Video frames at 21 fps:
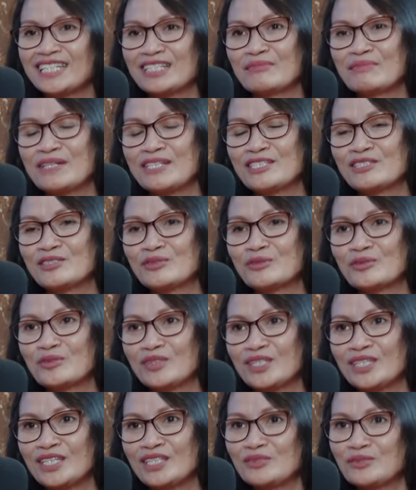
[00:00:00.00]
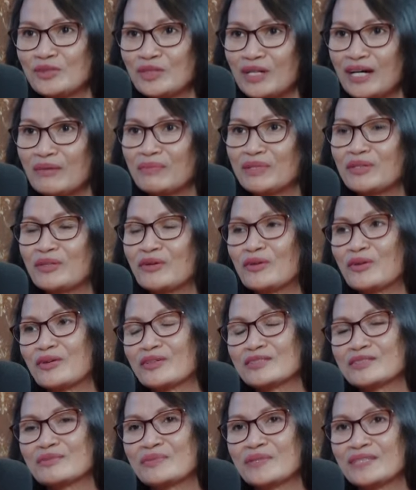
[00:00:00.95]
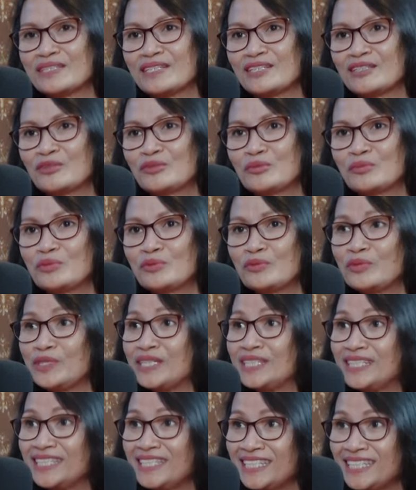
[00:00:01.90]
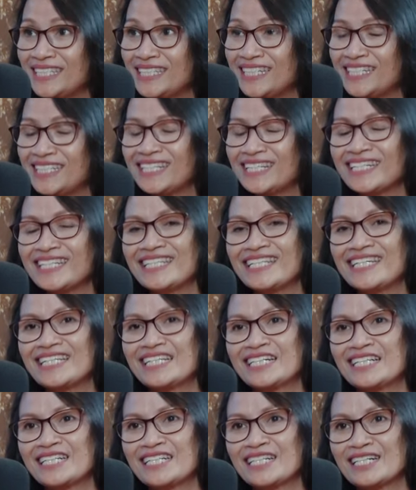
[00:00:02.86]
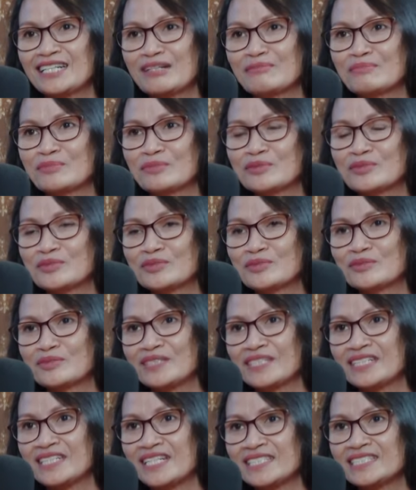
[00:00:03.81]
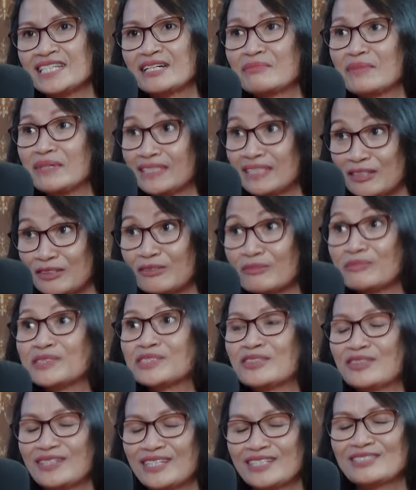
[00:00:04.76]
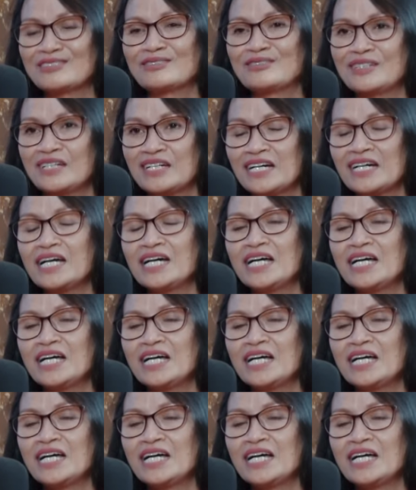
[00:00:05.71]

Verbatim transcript: Uh, Bali Seruti juga mendorong seperti itu Bu Widi ah. dari uh, kampus Dinas yang mantan komisioner ah. juga